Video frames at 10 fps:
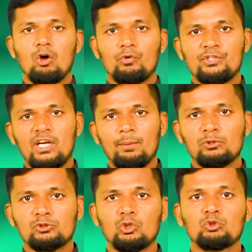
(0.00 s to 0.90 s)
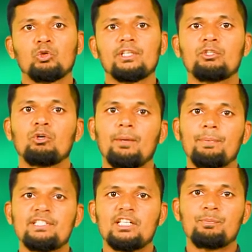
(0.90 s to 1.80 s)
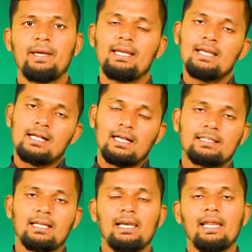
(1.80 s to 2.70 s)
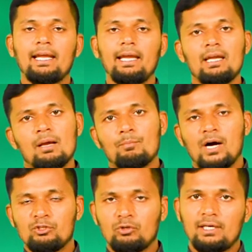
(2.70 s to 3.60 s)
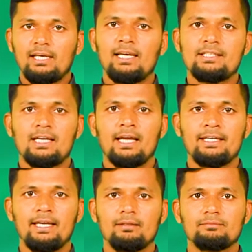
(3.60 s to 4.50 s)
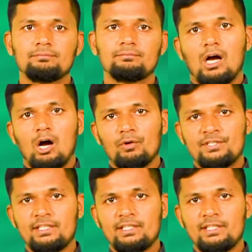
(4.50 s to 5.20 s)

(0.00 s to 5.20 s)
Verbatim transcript: और वेजिटेबल्स को छोटे छोटे पीसेस में कट कर लेके बाजू रख लेना चाहिए और